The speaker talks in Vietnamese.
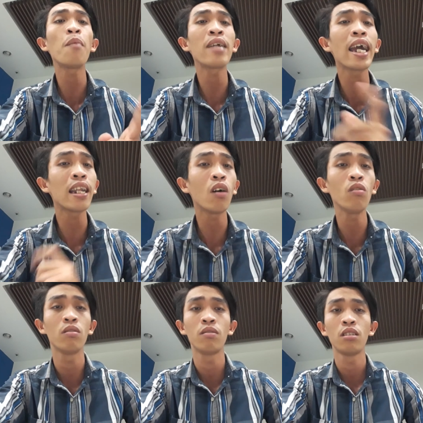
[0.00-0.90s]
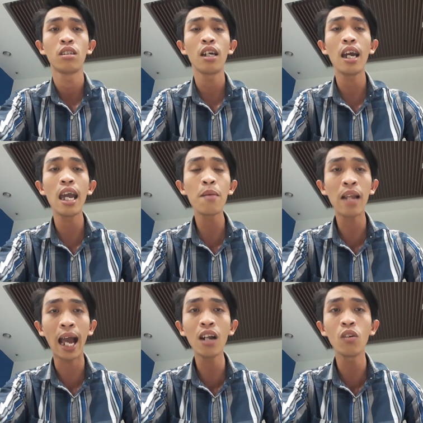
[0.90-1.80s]
hôm nay đâu em nói
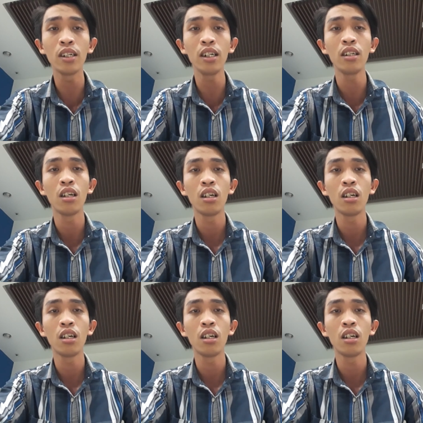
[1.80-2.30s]
thẳng luôn nữa